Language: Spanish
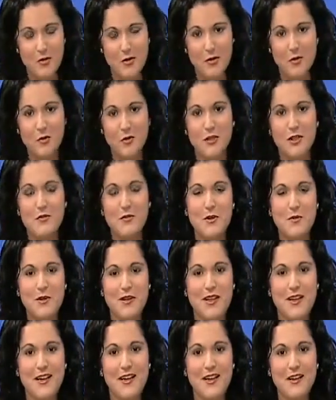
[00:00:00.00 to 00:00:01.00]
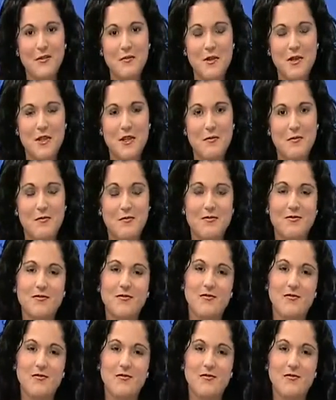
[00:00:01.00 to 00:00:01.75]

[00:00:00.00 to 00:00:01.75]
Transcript: lo discutimos, me da, me da,